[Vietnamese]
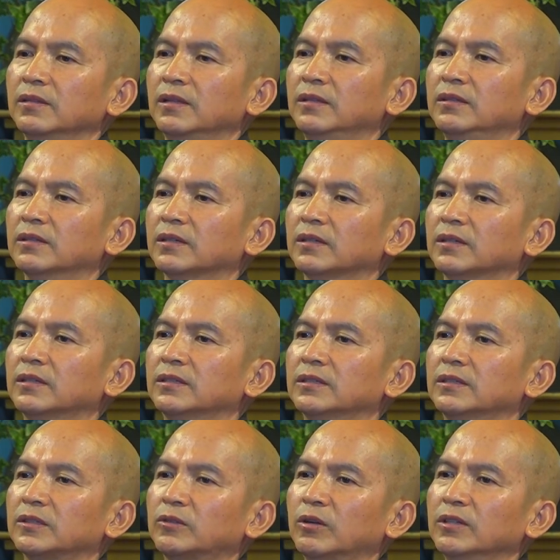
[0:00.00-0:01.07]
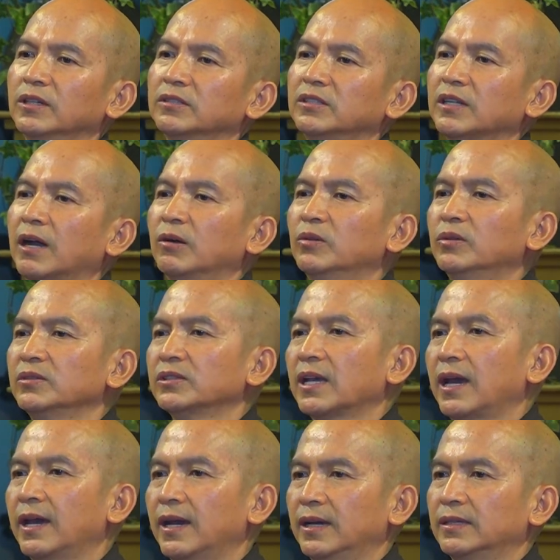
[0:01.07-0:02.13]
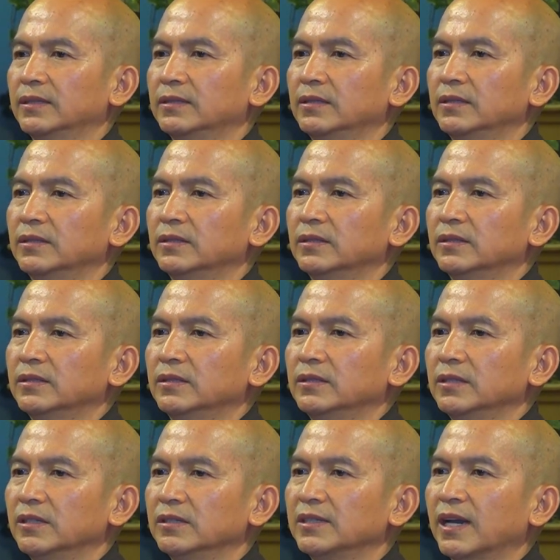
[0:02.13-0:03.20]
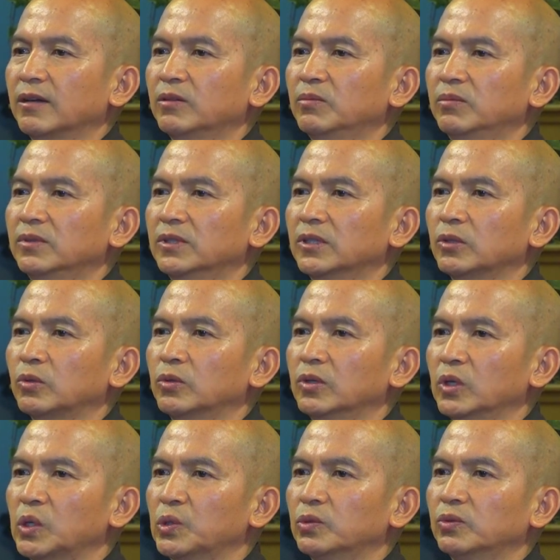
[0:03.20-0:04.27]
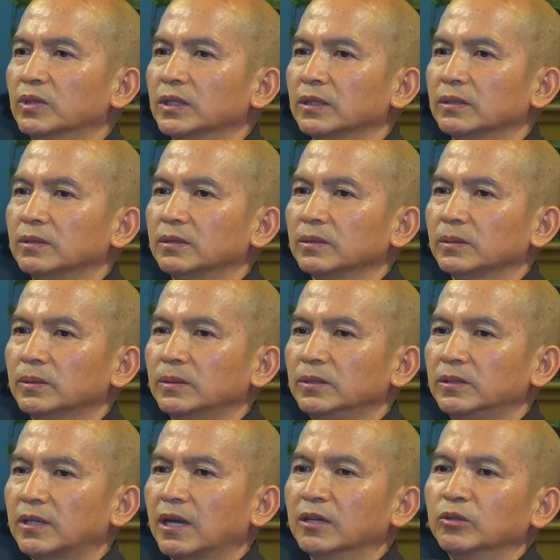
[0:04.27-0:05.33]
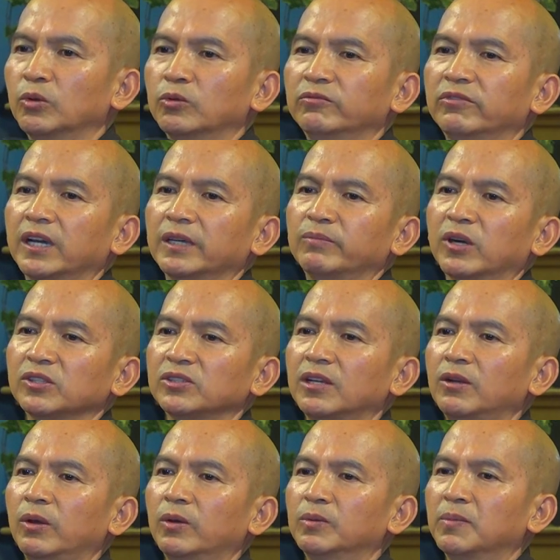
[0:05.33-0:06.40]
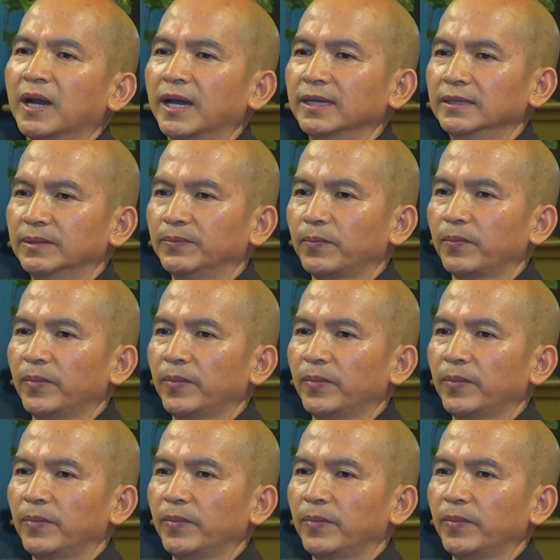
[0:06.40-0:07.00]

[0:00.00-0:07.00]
thì có người cháu xa, người cháu của cụ á, chở cụ về bằng xích lô máy.